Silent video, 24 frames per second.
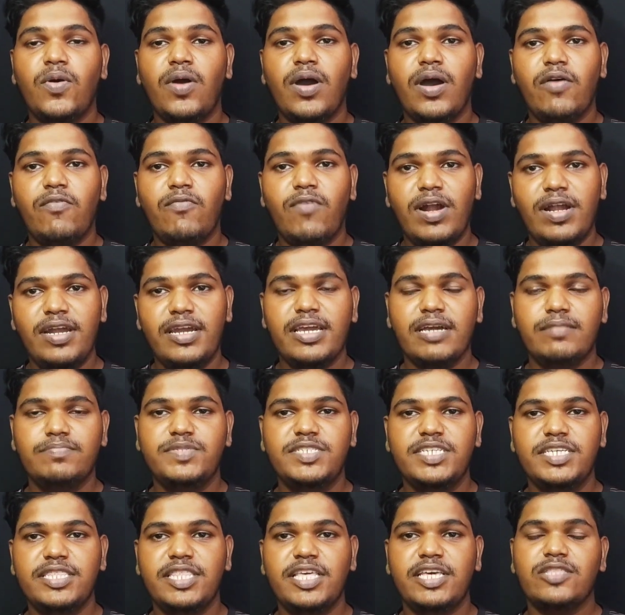वर्ल्ड कप
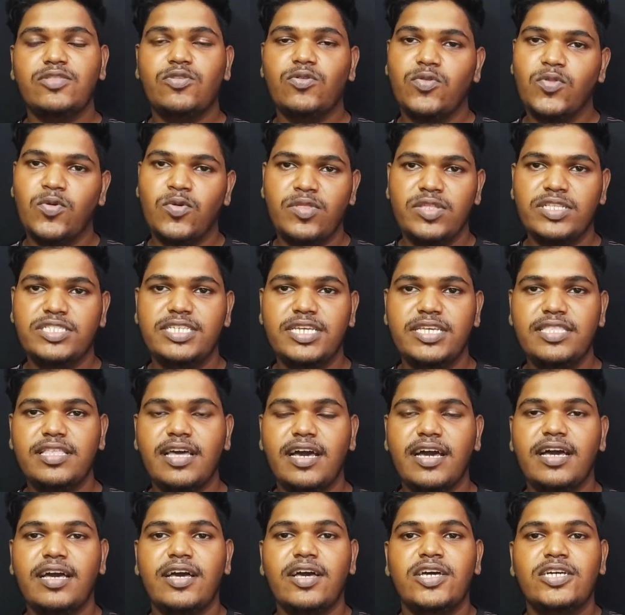जीते तो उन्होंने
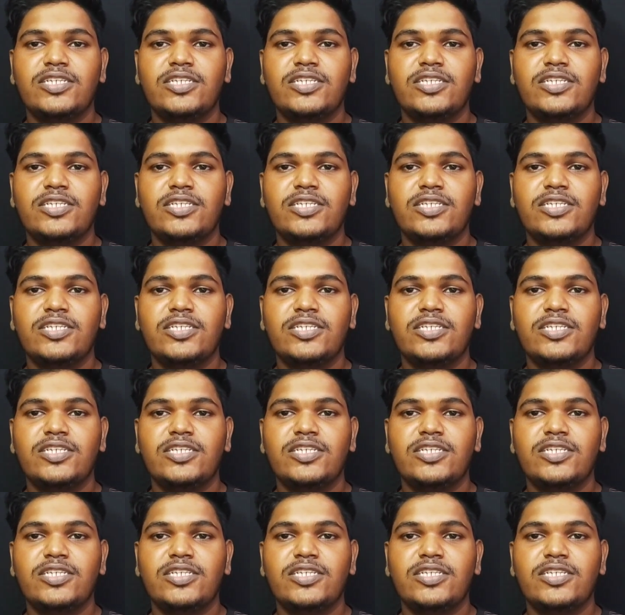जीता